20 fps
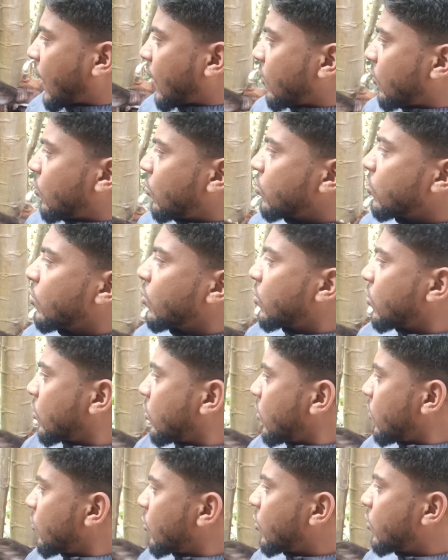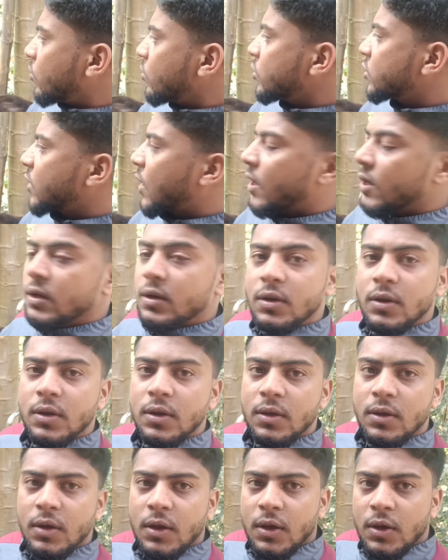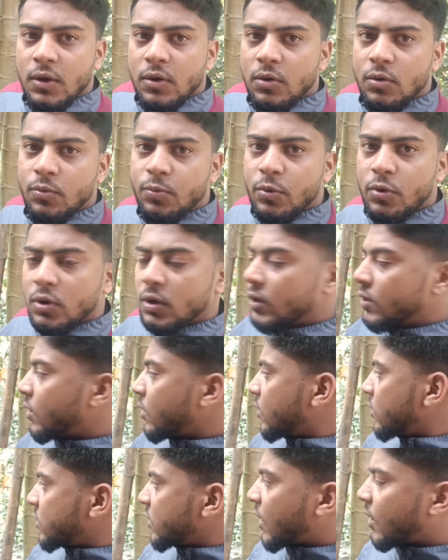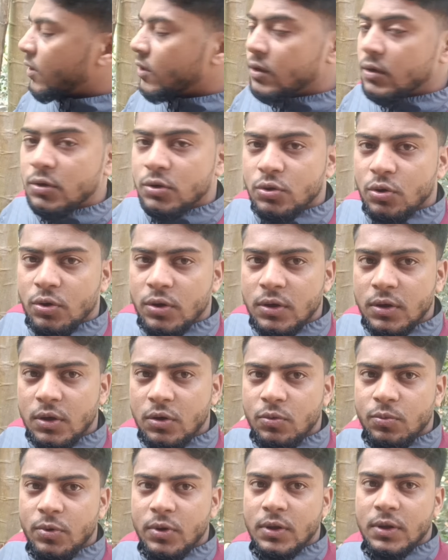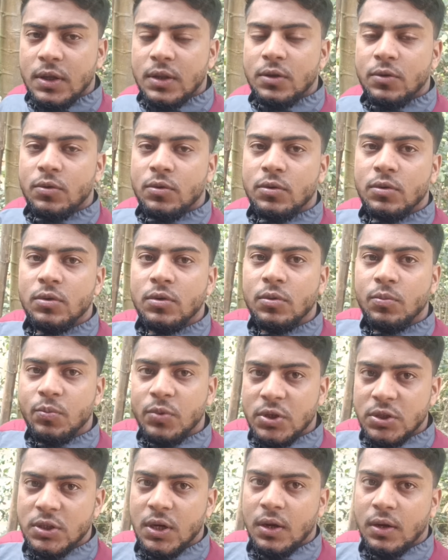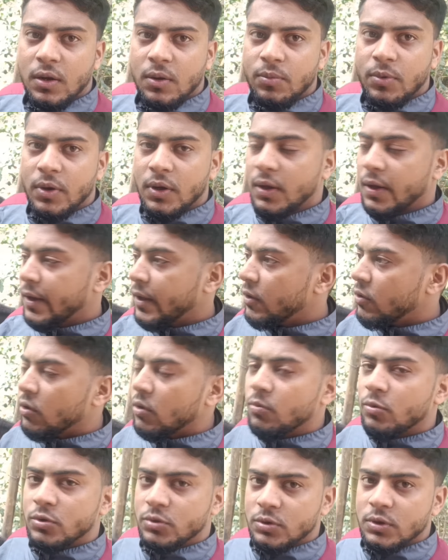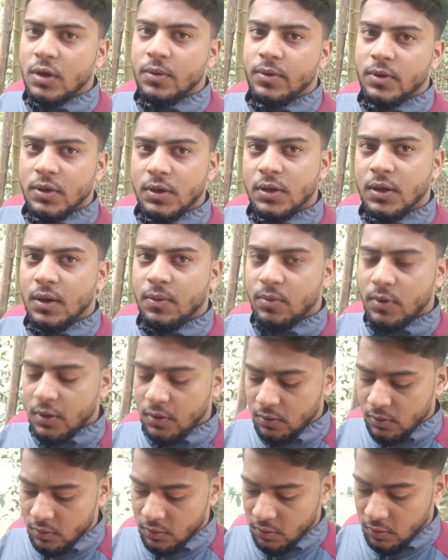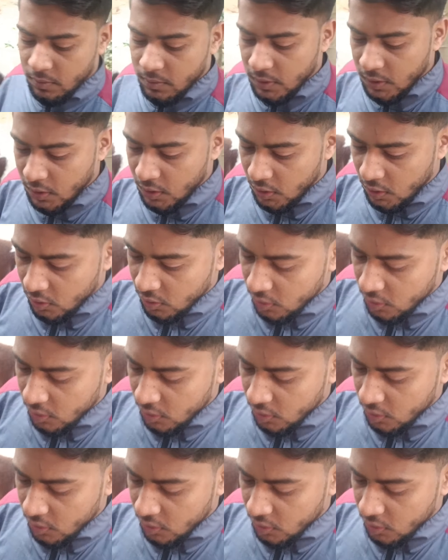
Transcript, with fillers: এক কোনো রকম গরুর শারীরিক উপরে শারীরিক শরীরের উপরে যাতে কোনো রকম প্রেশার না পড়ে এরকম ওষুধ আমাদেরকে অ্যাপ্লাই করতে হবে